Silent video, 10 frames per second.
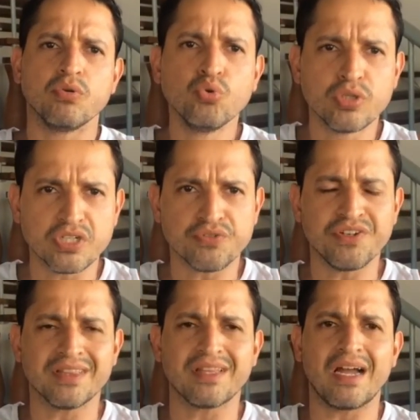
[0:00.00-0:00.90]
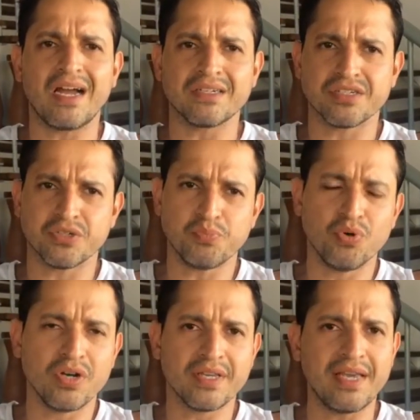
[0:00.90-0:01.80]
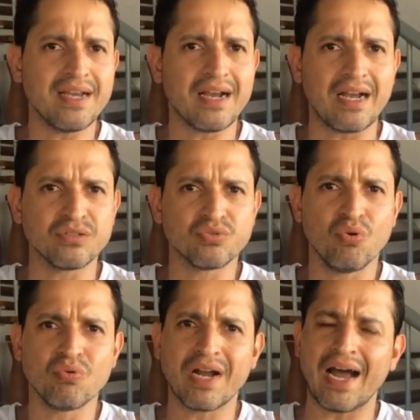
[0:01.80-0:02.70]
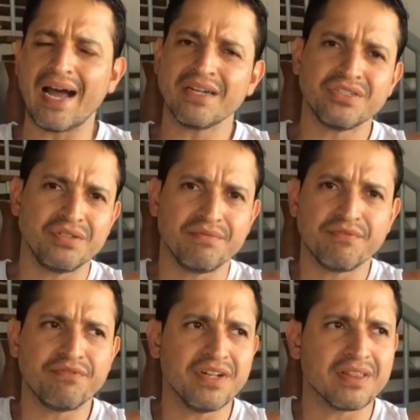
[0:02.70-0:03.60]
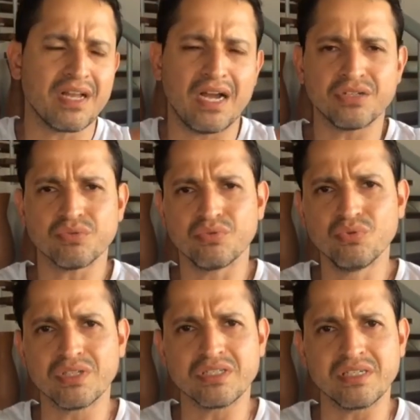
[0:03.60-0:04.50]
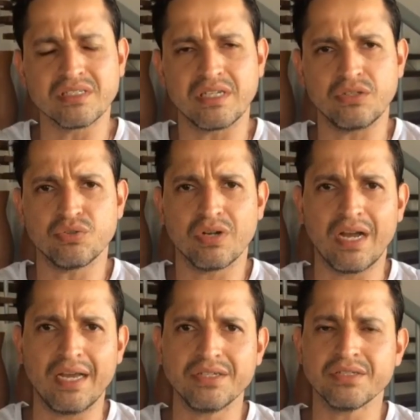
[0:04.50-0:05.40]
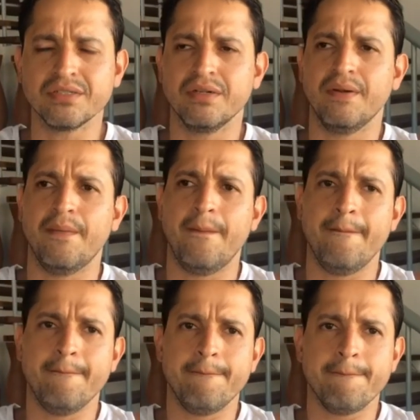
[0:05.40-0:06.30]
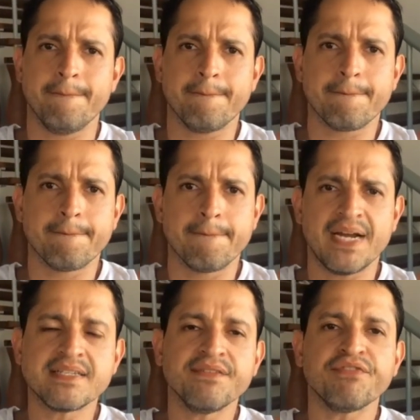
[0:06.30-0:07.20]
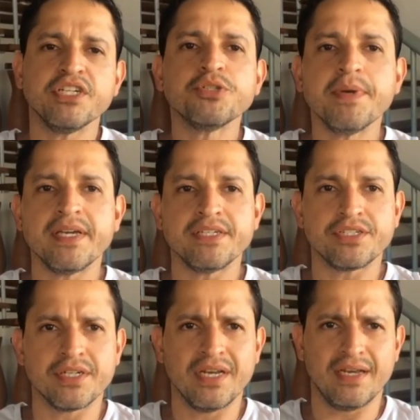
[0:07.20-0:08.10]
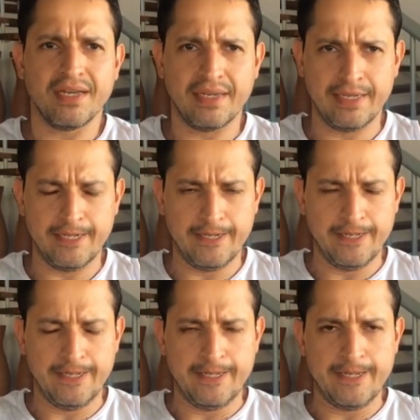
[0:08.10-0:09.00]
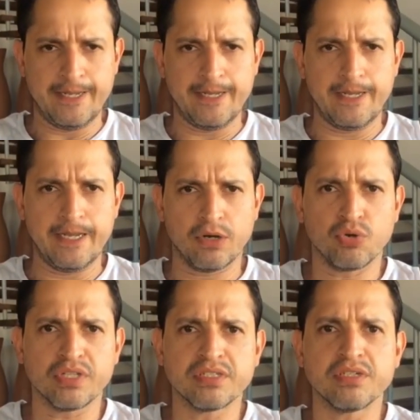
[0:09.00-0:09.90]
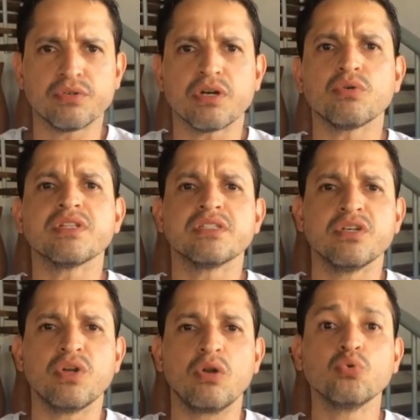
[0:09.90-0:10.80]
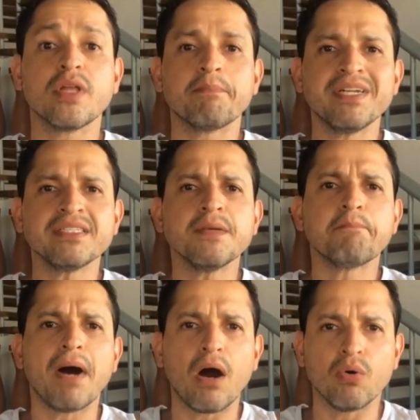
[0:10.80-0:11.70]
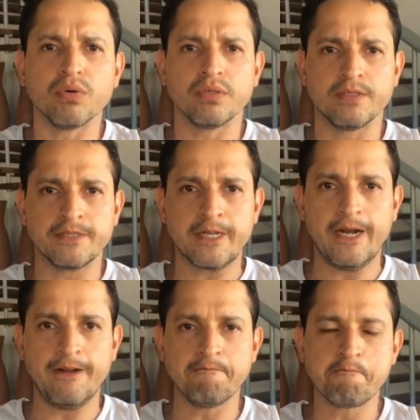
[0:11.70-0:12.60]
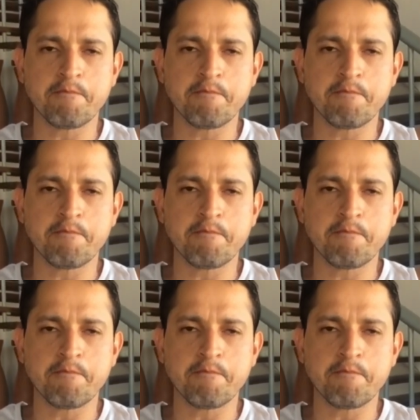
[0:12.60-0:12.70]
Lutas fantásticas, porra, quem casou o card, fantástico, lutas sensacionais. Mas infelizmente, né, é, aconteceu o que aconteceu na luta principal, tá?